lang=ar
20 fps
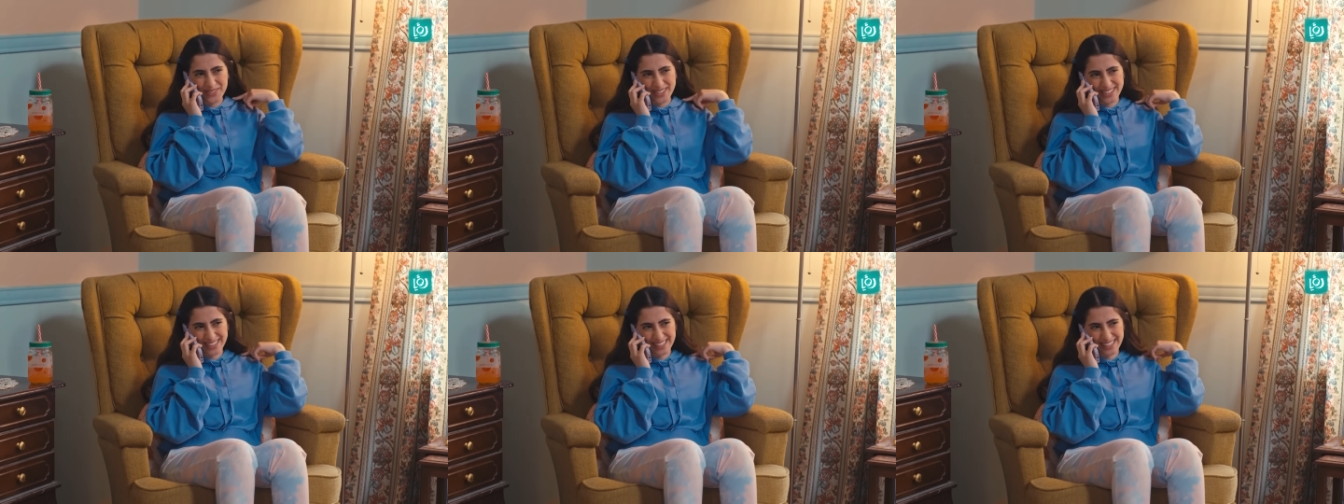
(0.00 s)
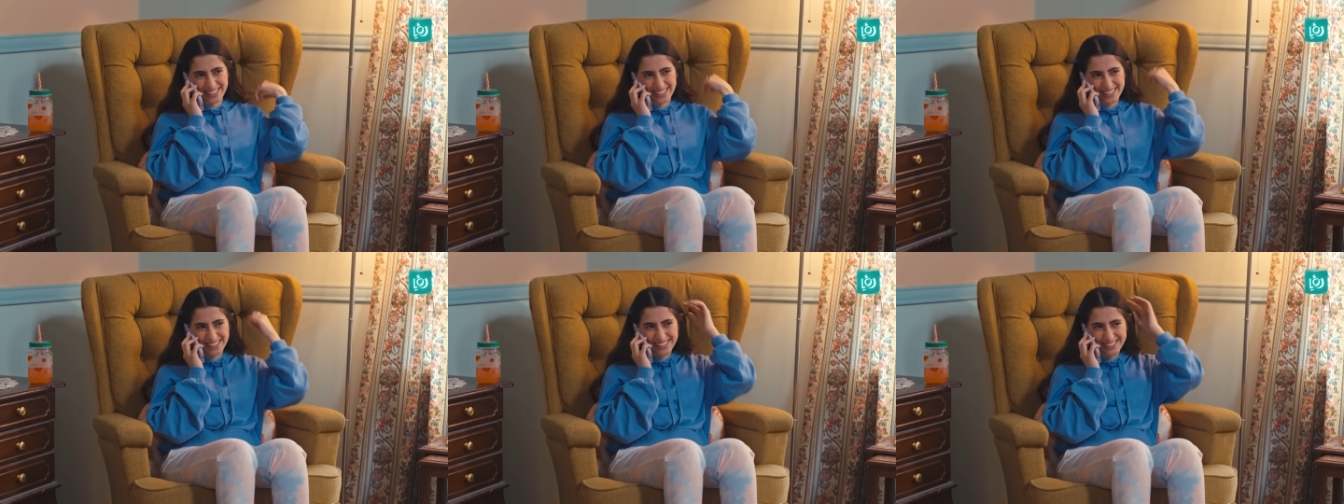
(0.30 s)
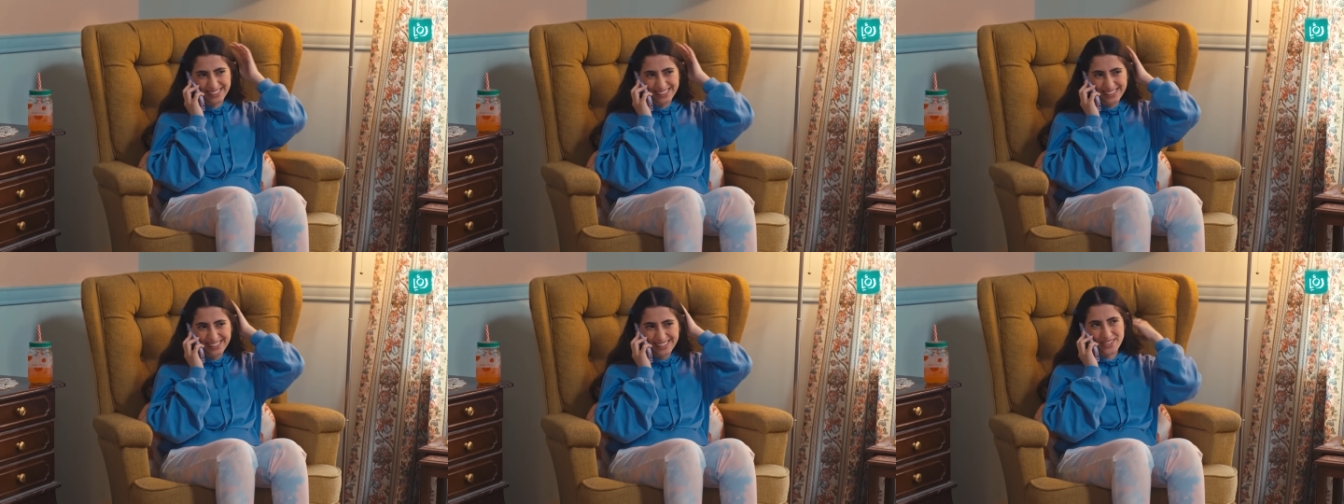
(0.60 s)
متذكره
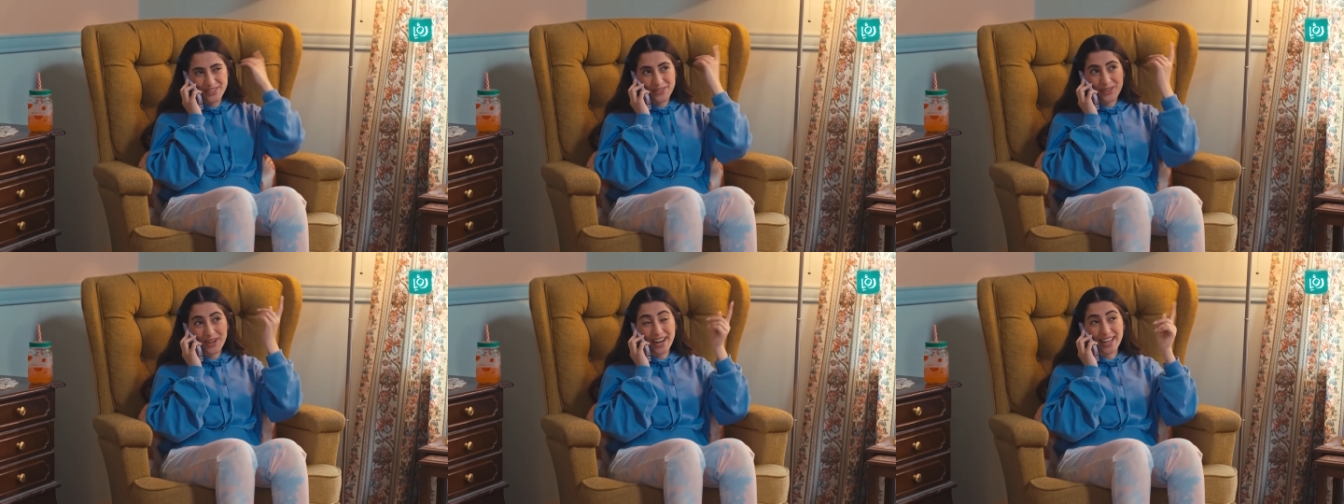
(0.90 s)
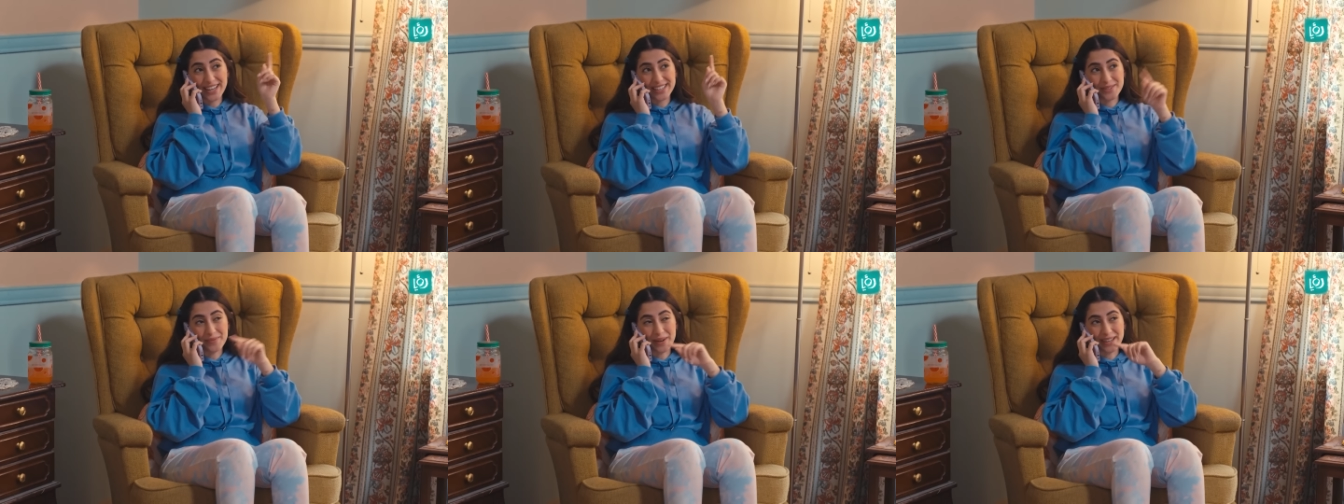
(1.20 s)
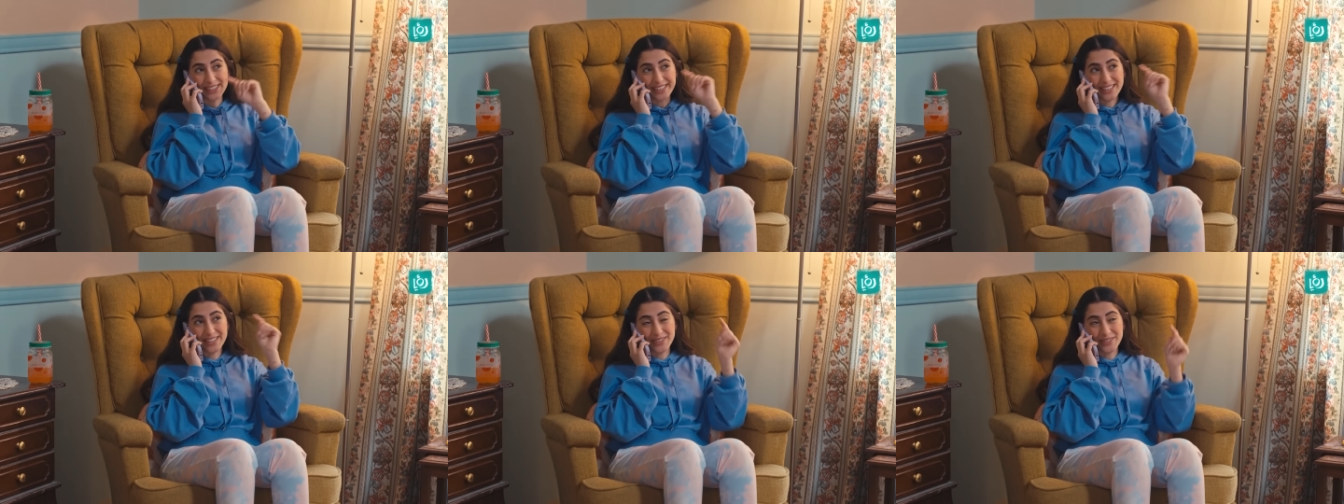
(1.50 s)
شو رايك
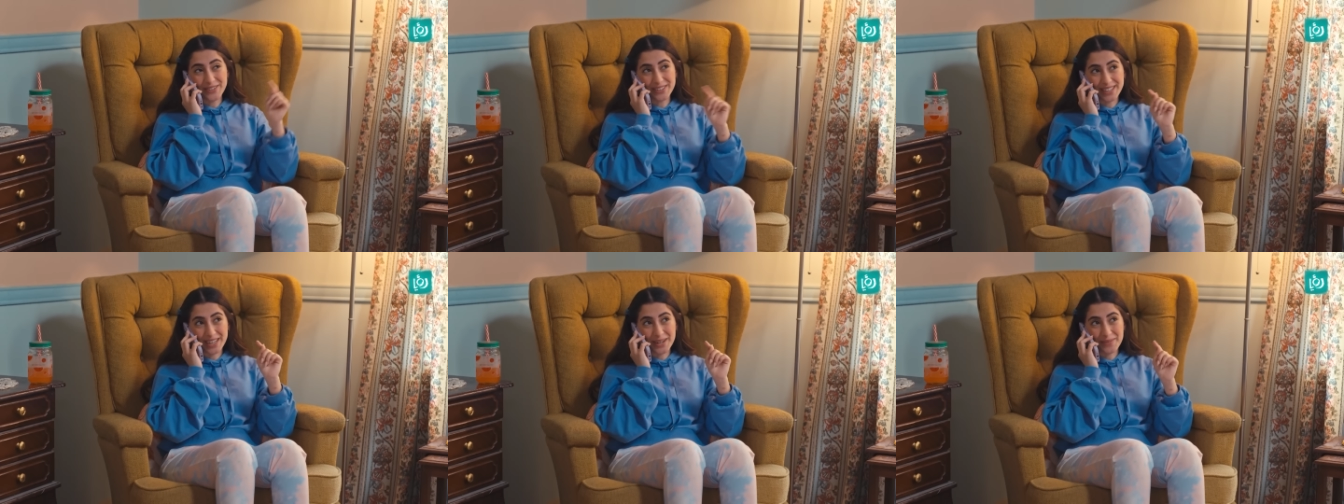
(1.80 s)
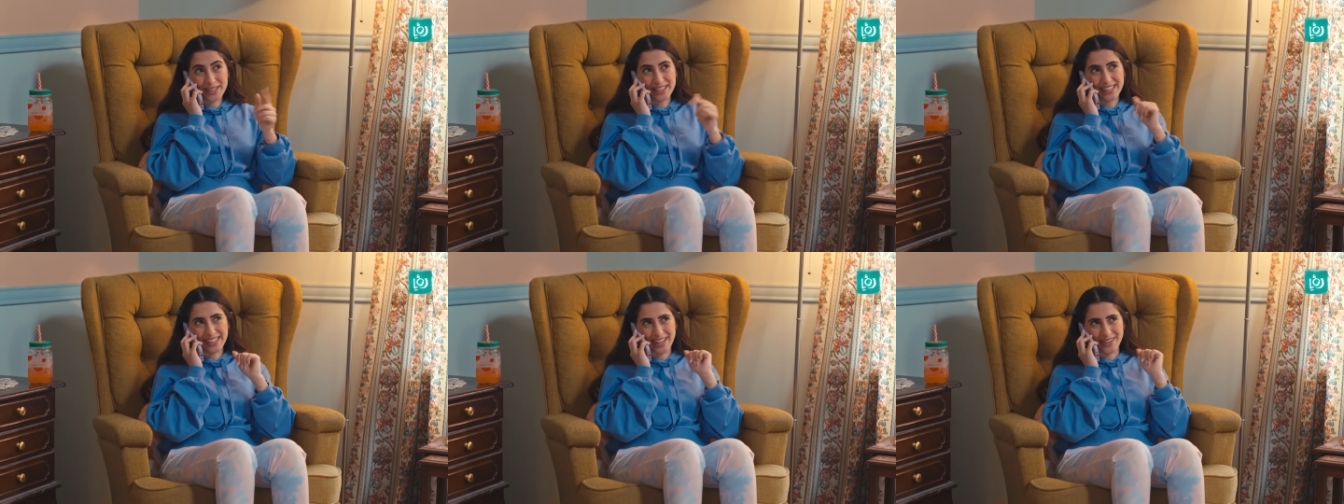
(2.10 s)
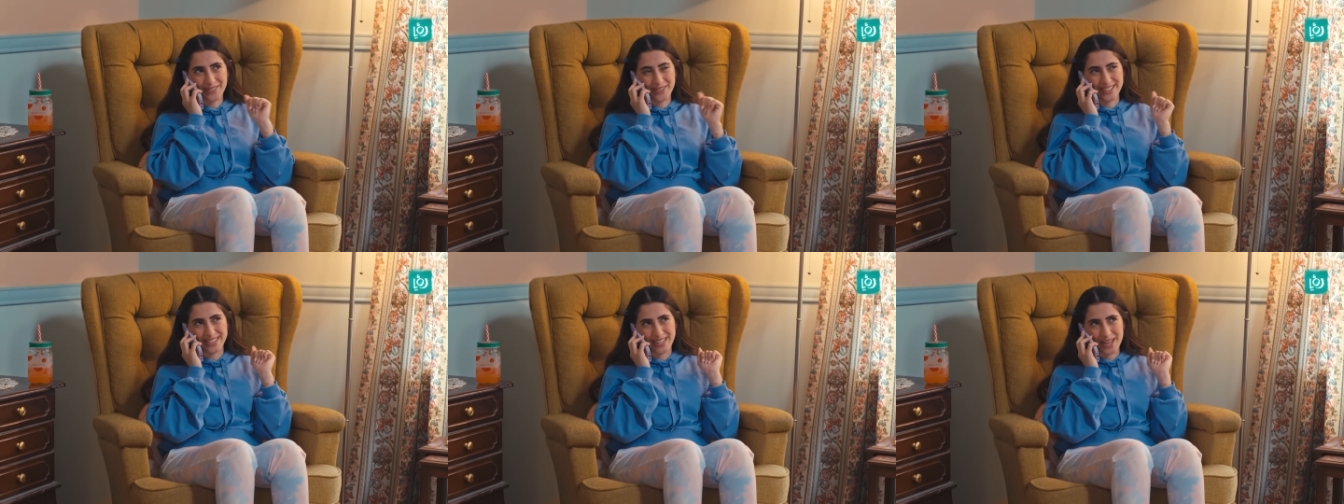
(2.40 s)
تبعتي لي كل طلباتك
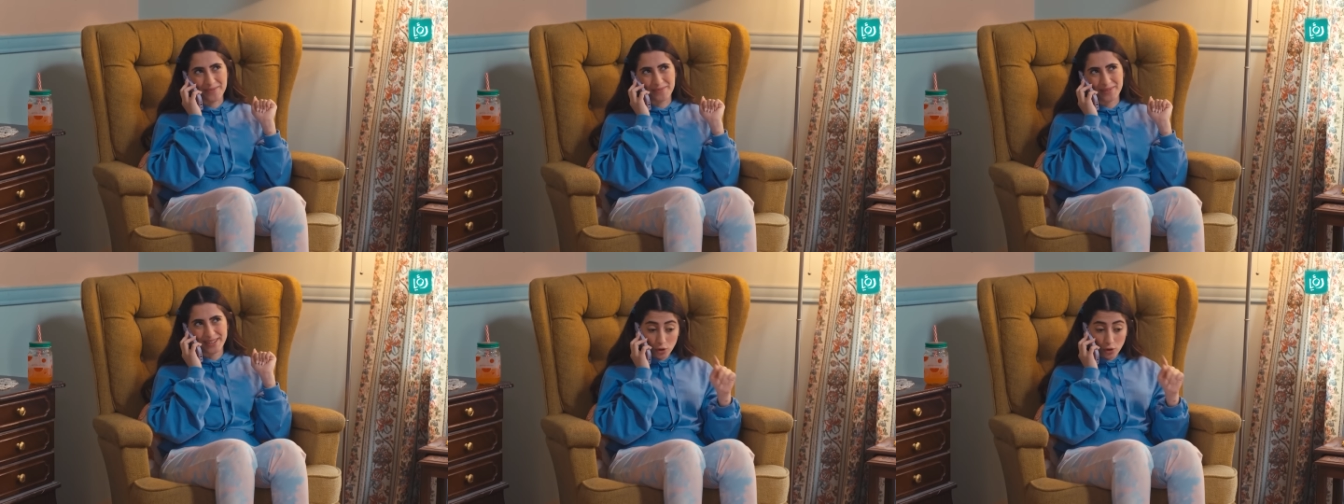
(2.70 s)
على الواتساب